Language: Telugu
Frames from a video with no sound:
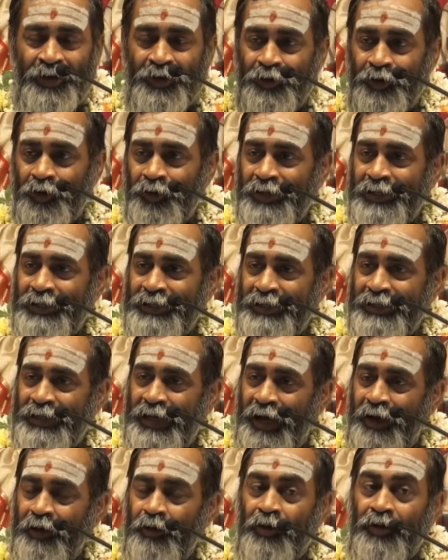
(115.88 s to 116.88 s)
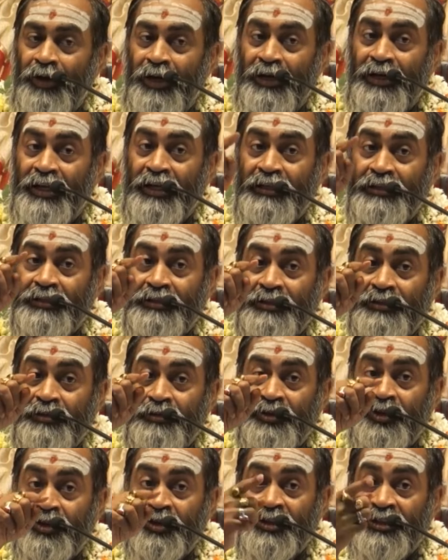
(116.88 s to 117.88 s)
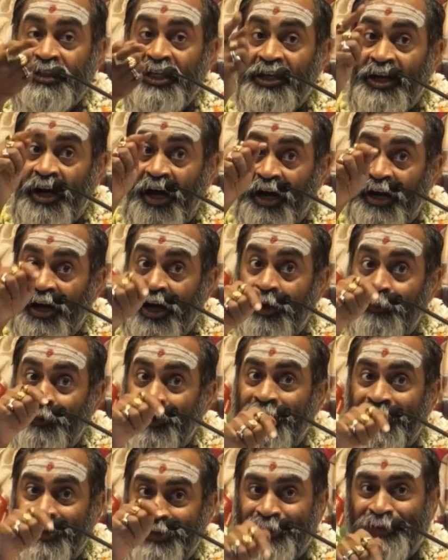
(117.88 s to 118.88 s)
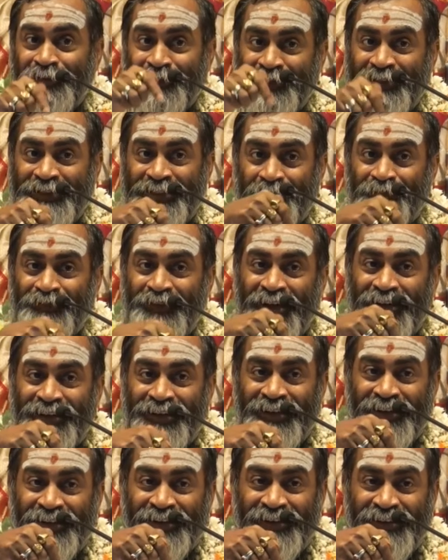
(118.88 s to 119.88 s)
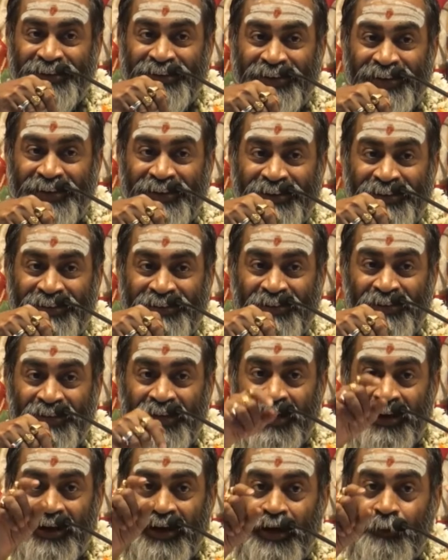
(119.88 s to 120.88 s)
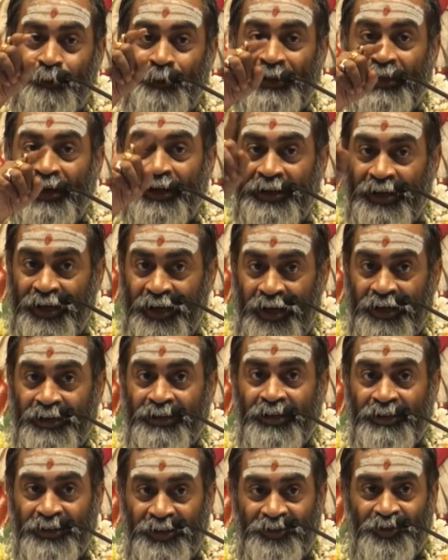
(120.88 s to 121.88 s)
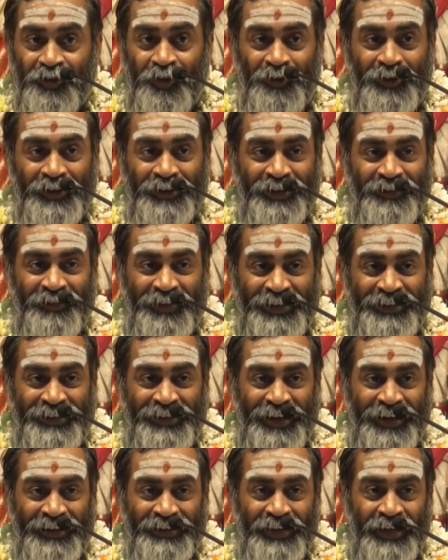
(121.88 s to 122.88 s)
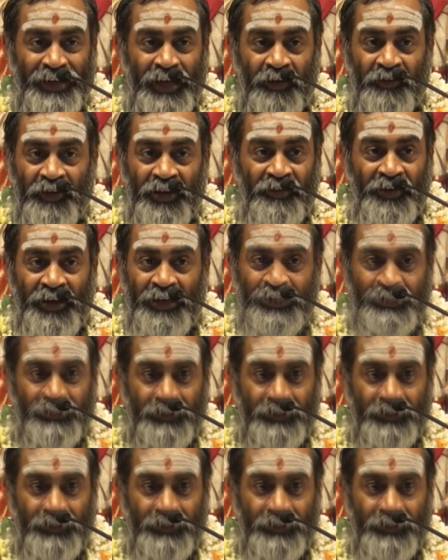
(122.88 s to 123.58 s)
యోని యోనంటే సృష్టి కారణం అని అర్థం ఈ శబ్దానికి ఎక్కడ పదానికి ఏ అర్థం తీసుకోవాలో తెలియదు అంతేగాని అవయవాలను